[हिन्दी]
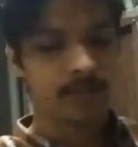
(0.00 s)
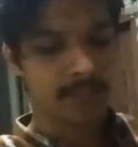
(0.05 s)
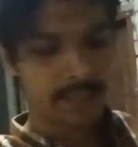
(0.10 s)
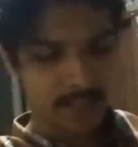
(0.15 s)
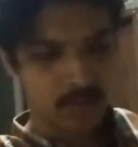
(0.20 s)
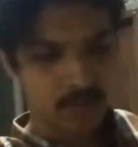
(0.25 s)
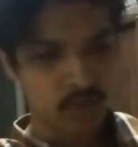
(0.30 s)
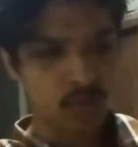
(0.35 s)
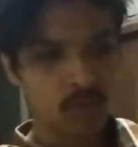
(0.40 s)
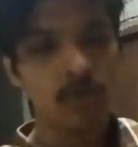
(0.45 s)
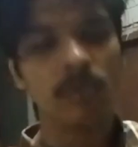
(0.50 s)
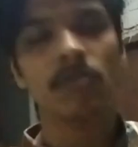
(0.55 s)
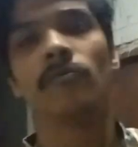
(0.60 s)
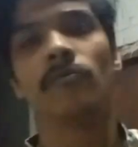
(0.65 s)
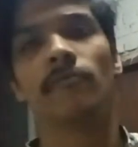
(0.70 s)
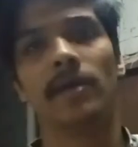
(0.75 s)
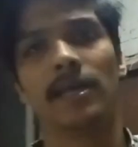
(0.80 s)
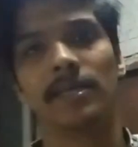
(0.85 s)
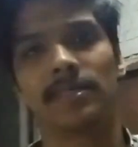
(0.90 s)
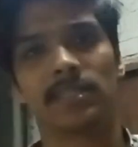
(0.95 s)
ये तो
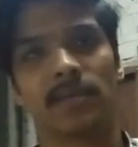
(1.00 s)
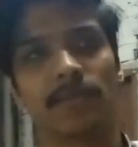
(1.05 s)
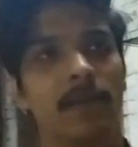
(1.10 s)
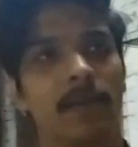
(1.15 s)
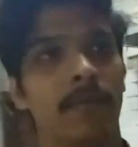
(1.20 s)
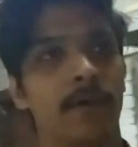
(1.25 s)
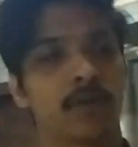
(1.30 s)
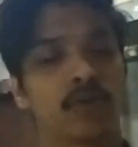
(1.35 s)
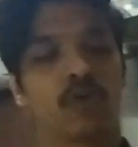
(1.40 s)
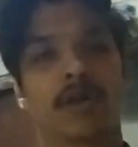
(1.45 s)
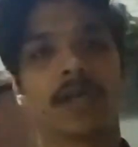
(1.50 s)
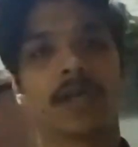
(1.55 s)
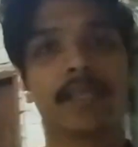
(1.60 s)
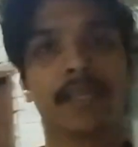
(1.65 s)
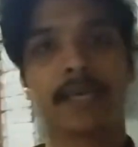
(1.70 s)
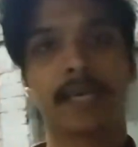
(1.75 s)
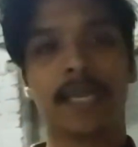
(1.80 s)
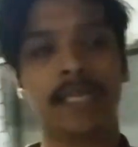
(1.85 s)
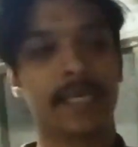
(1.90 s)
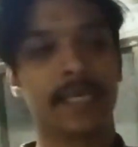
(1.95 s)
वैसे मेरे पास थोड़े
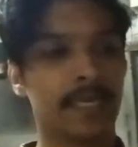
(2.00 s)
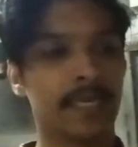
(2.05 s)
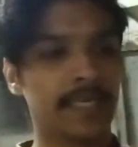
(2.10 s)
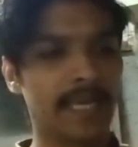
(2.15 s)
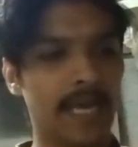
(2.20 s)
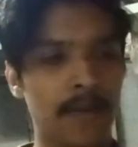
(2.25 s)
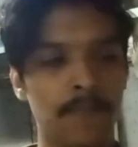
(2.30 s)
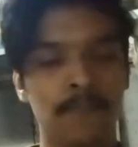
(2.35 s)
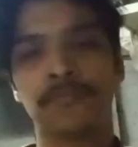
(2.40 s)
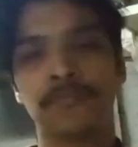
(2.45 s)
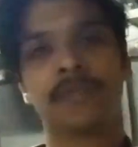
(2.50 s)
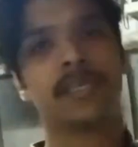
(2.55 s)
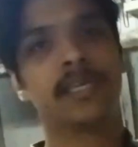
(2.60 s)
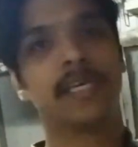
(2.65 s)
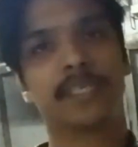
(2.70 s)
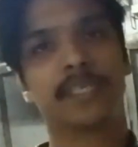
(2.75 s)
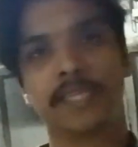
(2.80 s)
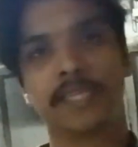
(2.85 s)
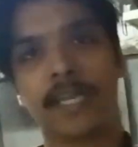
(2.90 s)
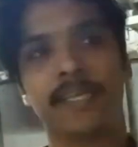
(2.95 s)
दिन के लिए ही हैं
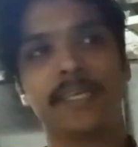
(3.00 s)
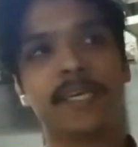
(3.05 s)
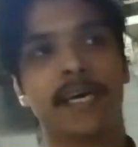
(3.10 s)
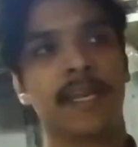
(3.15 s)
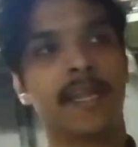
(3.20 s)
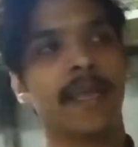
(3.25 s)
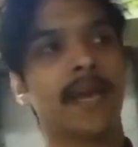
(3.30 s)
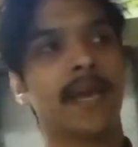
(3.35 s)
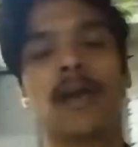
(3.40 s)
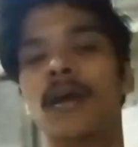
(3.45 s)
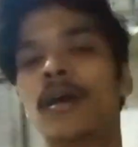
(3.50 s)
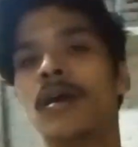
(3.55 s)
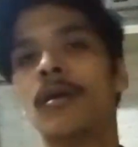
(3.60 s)
ये चले जाने हैं